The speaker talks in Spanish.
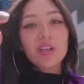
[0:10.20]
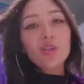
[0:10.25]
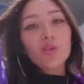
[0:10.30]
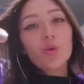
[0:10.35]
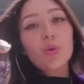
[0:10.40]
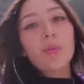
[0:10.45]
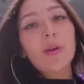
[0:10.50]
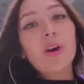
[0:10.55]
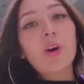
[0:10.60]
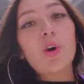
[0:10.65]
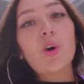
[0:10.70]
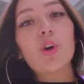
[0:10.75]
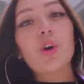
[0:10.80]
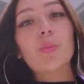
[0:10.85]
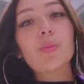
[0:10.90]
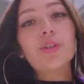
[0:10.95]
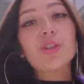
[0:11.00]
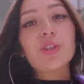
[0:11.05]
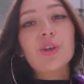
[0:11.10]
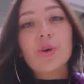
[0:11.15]
es tu mejor
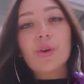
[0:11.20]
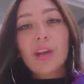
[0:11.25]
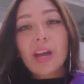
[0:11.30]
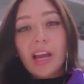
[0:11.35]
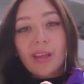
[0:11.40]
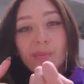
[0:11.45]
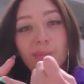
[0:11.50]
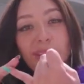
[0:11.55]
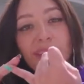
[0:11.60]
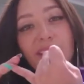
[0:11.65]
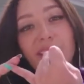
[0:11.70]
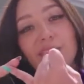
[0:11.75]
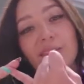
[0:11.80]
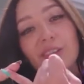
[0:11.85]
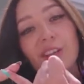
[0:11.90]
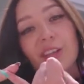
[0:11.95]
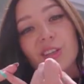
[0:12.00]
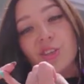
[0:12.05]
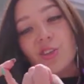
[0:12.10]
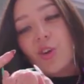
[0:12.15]
opción.
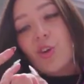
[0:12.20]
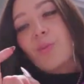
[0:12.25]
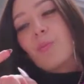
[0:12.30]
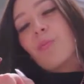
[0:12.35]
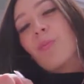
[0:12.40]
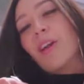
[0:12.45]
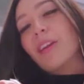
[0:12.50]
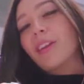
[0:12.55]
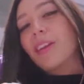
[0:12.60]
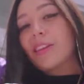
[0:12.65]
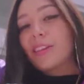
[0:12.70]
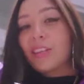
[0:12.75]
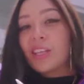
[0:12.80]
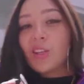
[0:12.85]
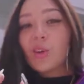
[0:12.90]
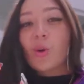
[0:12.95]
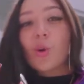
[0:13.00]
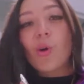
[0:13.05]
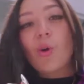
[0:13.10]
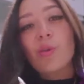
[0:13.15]
Administración,
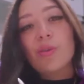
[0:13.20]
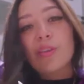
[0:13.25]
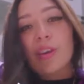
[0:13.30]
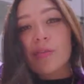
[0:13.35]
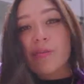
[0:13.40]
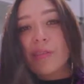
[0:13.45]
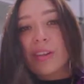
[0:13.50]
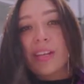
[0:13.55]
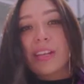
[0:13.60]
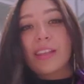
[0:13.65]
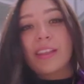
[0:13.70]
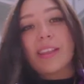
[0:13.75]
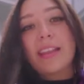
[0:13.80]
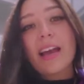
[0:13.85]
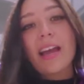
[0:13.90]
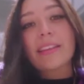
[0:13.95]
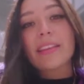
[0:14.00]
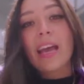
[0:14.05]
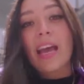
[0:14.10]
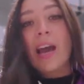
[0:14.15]
marketing o
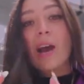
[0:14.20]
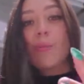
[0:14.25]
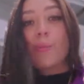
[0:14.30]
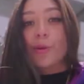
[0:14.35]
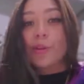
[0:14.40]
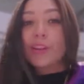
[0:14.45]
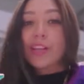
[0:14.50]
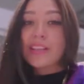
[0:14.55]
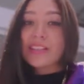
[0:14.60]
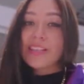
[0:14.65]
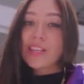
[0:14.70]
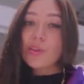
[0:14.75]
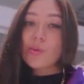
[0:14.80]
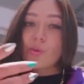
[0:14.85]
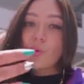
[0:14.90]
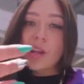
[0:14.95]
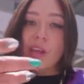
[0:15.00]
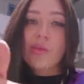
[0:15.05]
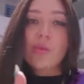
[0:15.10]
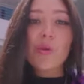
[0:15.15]
contabilidad. Potencia
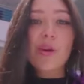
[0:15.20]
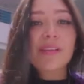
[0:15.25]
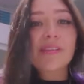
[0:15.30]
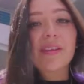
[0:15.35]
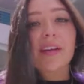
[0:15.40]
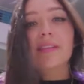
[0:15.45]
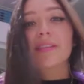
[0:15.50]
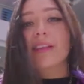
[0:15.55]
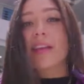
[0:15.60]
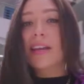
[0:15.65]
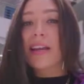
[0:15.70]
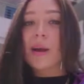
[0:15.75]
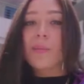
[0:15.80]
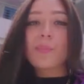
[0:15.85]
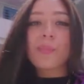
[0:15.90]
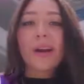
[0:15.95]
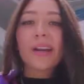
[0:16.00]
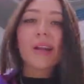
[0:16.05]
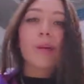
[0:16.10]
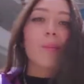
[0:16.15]
tu lado estratega
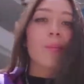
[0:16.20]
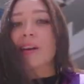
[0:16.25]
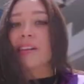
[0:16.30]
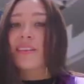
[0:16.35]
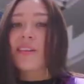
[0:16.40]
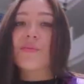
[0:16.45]
para más